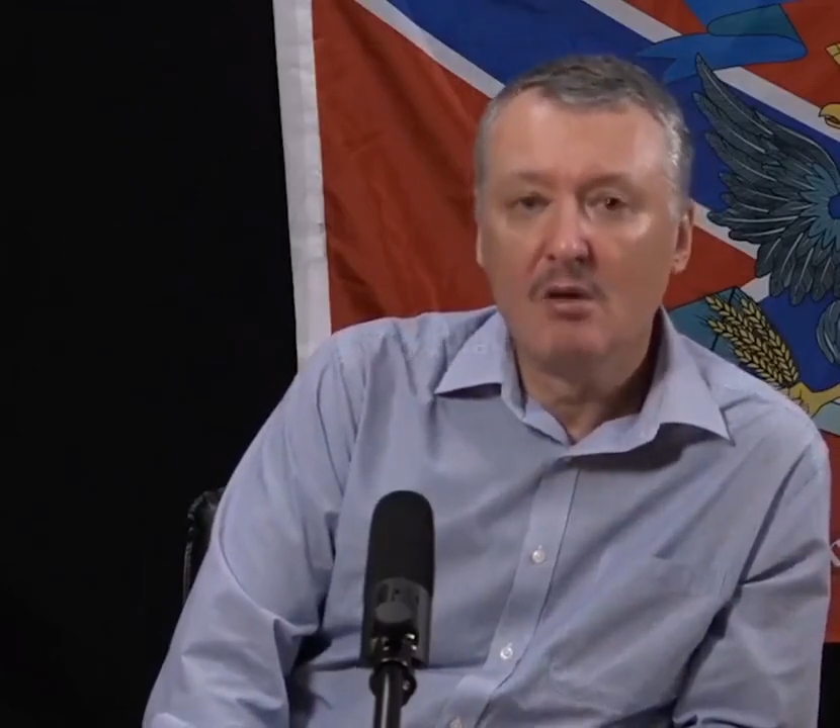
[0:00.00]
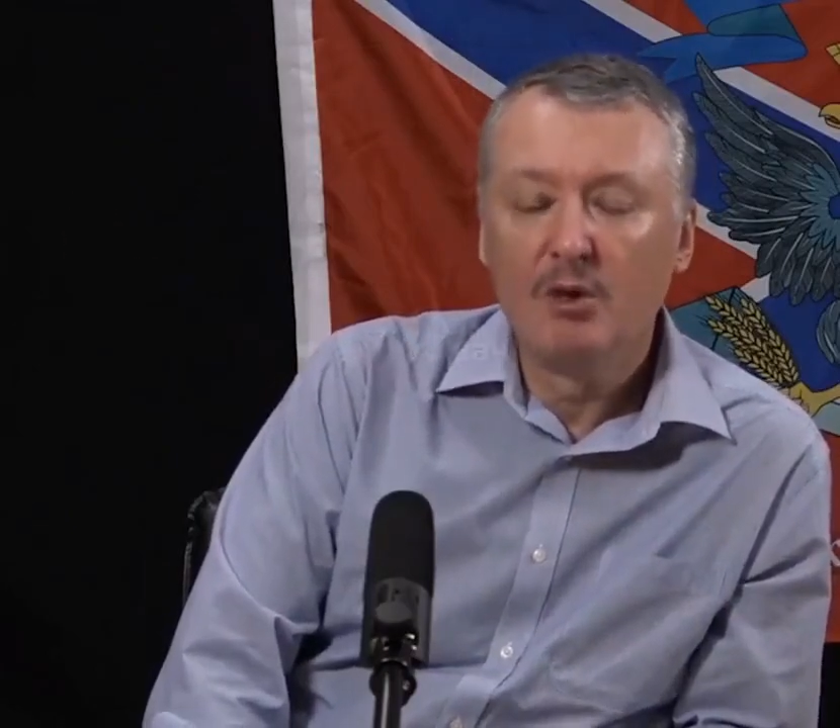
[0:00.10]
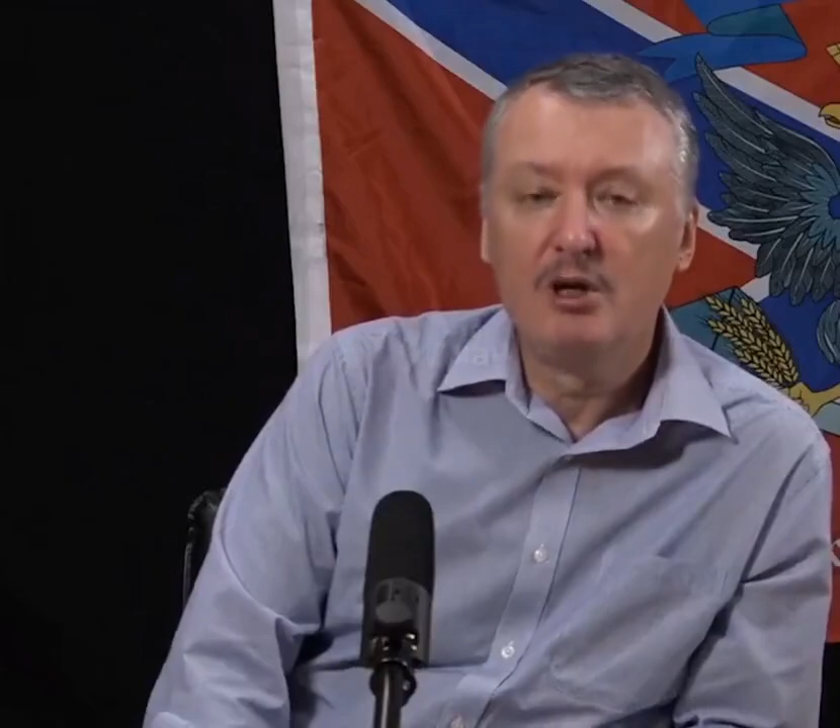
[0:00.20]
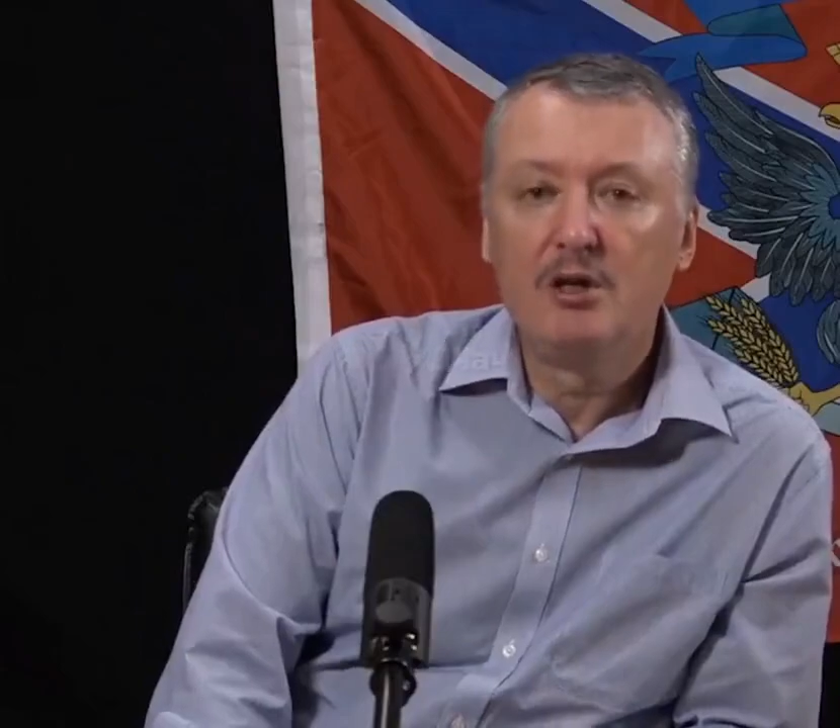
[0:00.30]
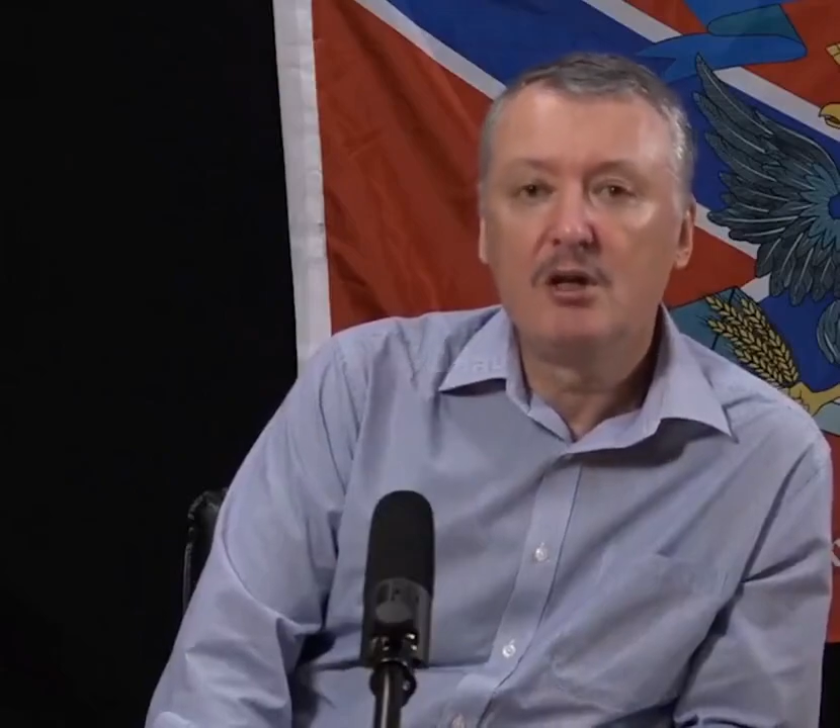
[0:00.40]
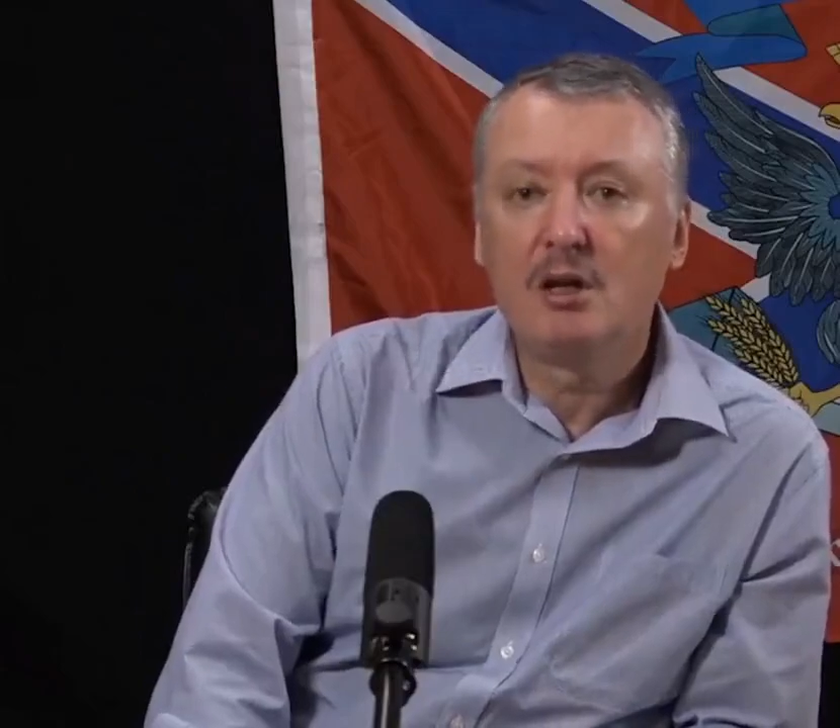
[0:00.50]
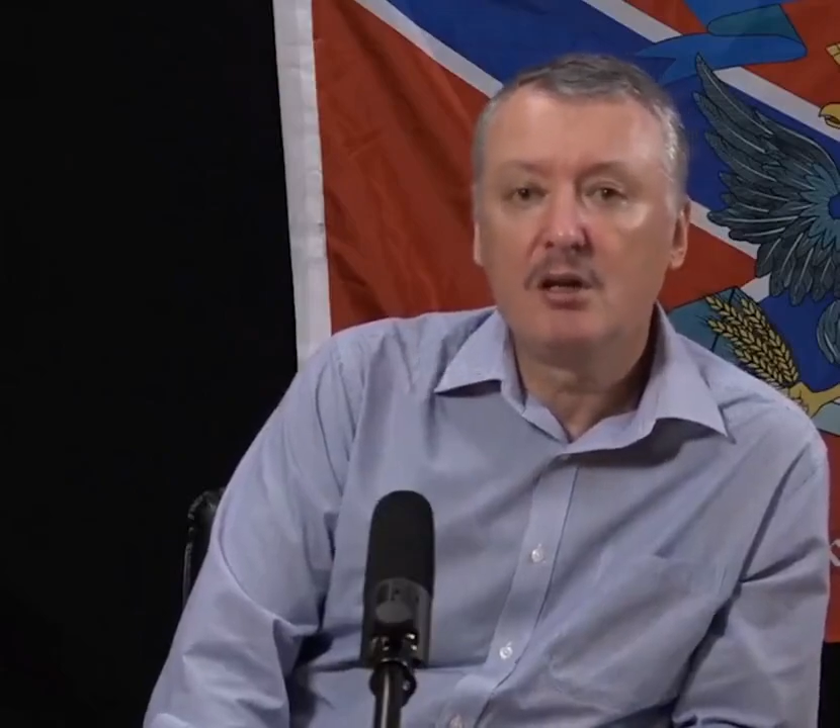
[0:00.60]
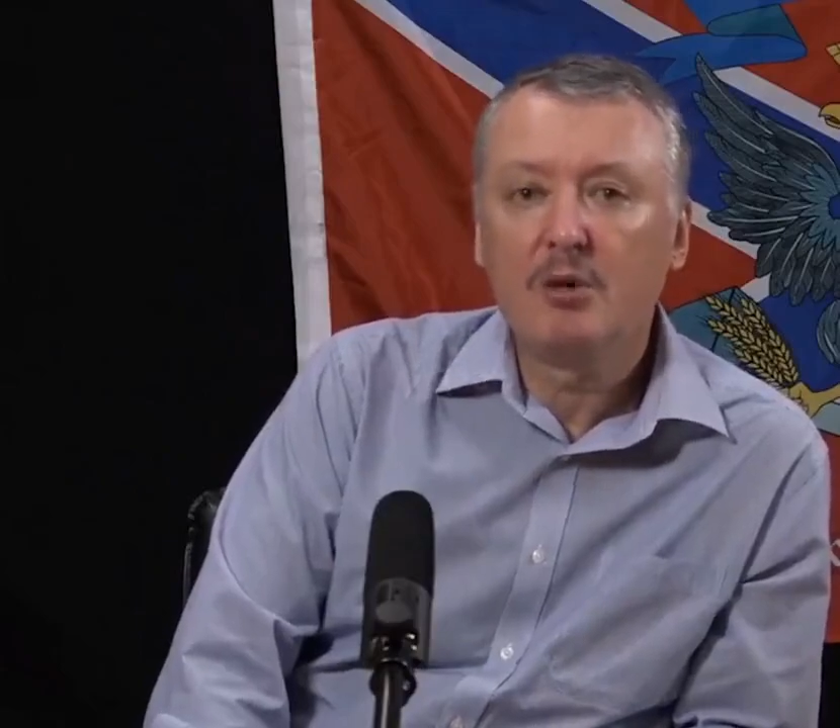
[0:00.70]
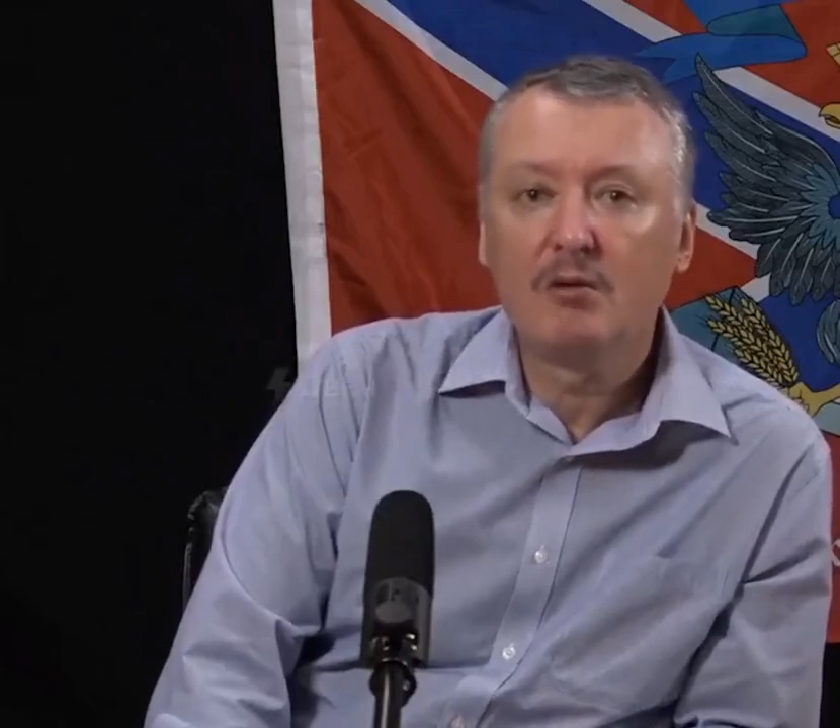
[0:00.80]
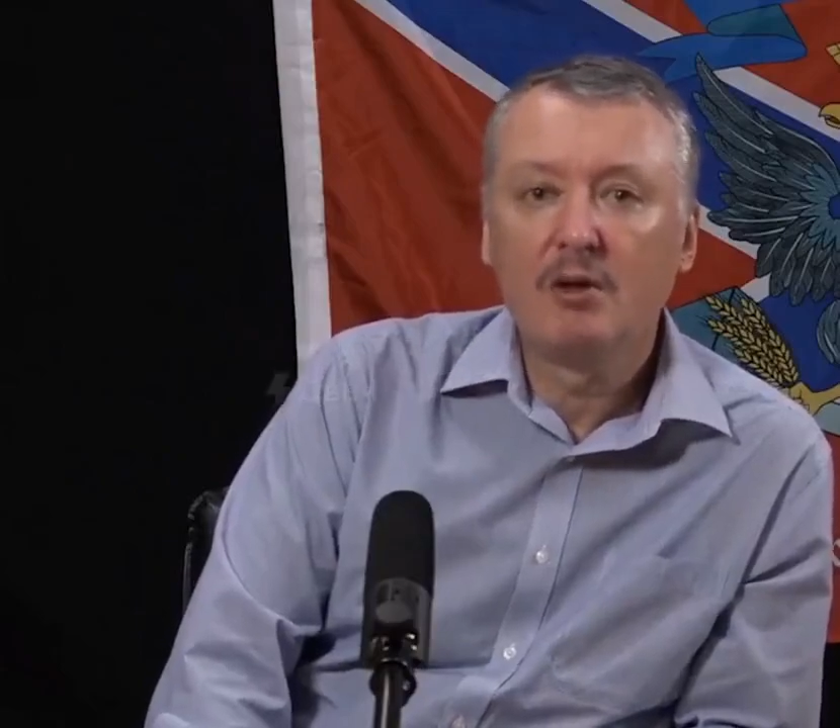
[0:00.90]
по идее,
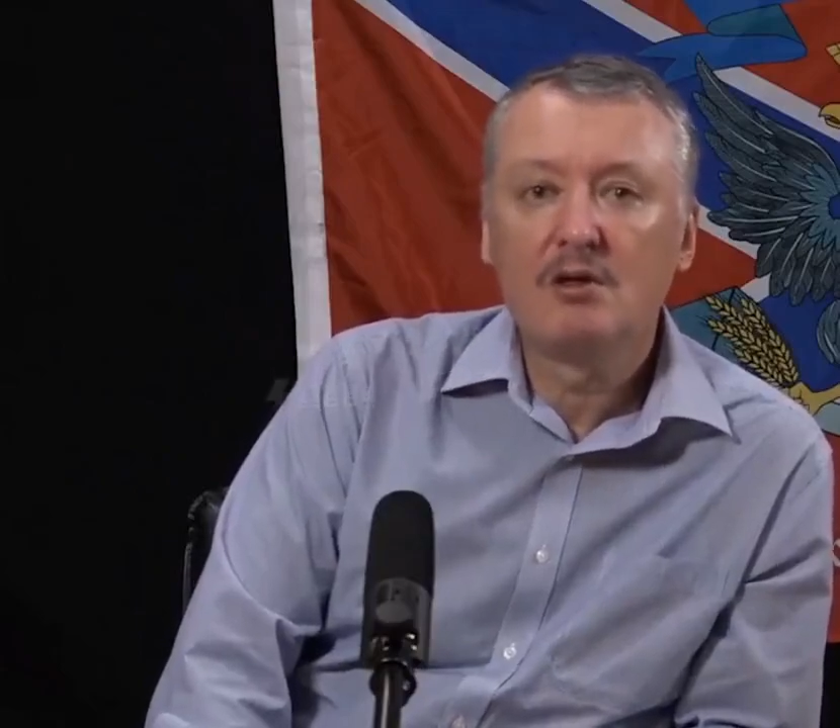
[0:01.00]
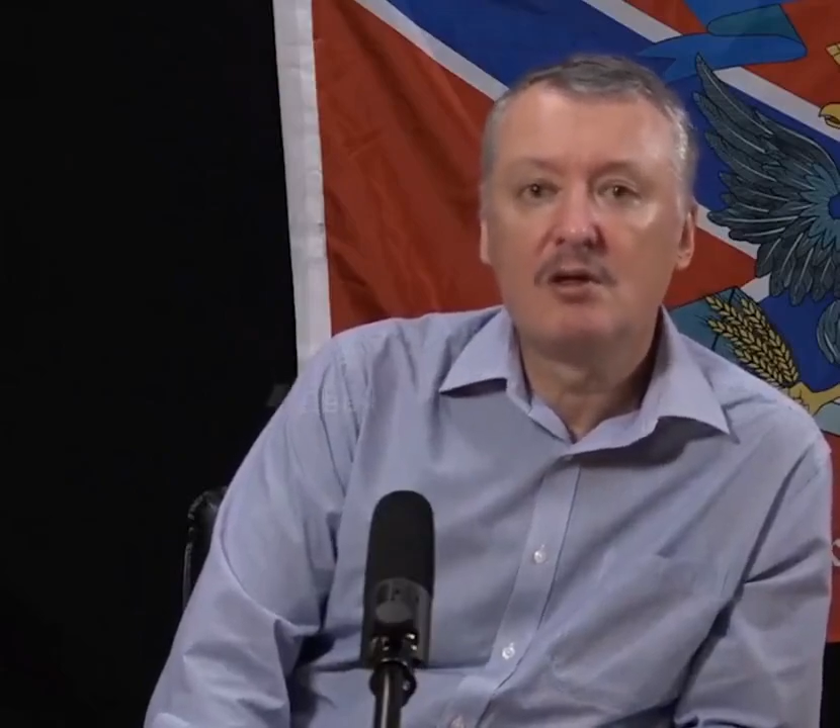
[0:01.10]
надо проводить